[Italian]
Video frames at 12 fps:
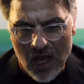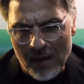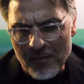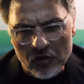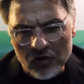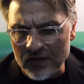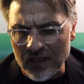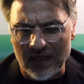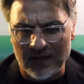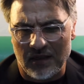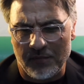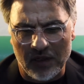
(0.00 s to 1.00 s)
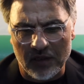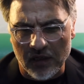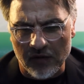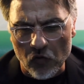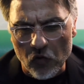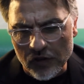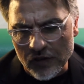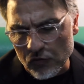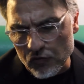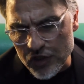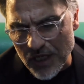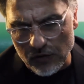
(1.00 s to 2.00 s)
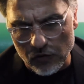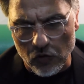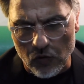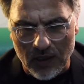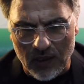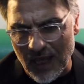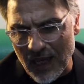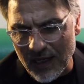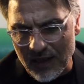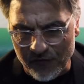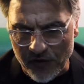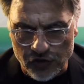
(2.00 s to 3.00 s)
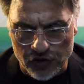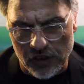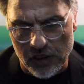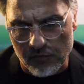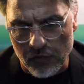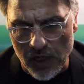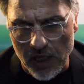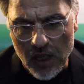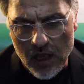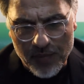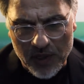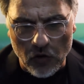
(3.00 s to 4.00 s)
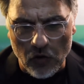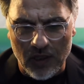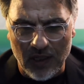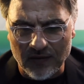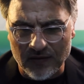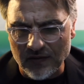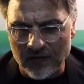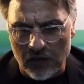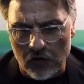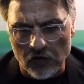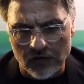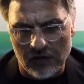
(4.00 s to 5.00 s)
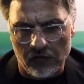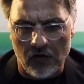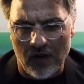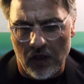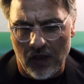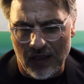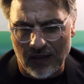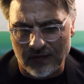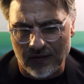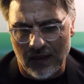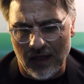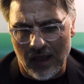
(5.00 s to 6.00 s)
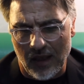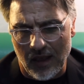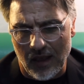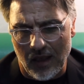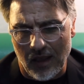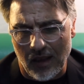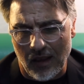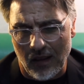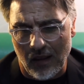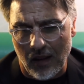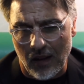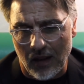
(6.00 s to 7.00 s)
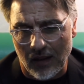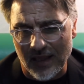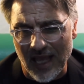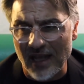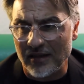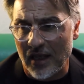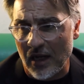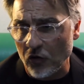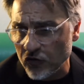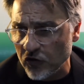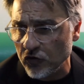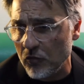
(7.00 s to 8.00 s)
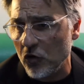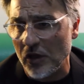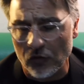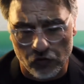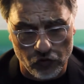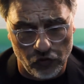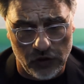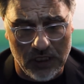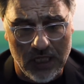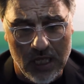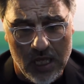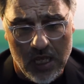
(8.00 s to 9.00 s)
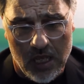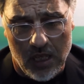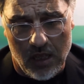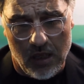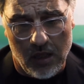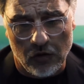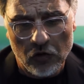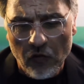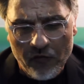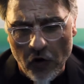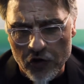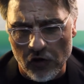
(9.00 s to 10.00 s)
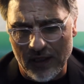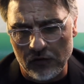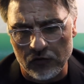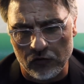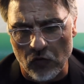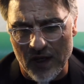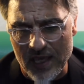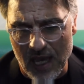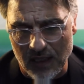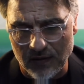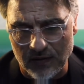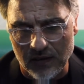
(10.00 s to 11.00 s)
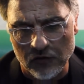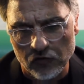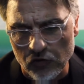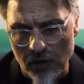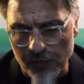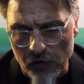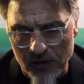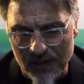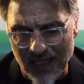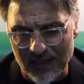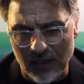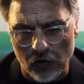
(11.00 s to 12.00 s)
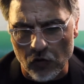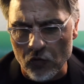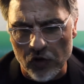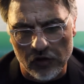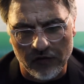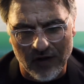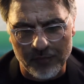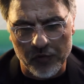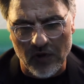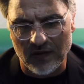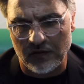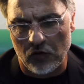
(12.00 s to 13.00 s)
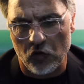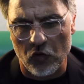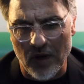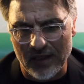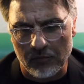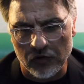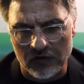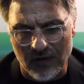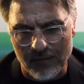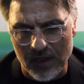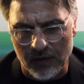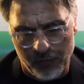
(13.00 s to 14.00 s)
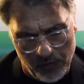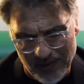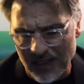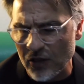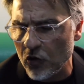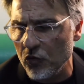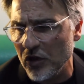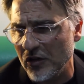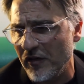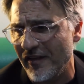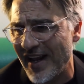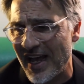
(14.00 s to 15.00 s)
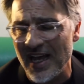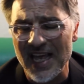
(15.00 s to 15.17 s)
A me non interessa perdere voti denunciando qualche anche fascia debole, però le stesse cose devono essere eh, date allo stesso modo a tutti. Uh, non voglio le disuguaglianze, nessuna priorità del comune dovrà più essere occupata la proprietà del comune dovrà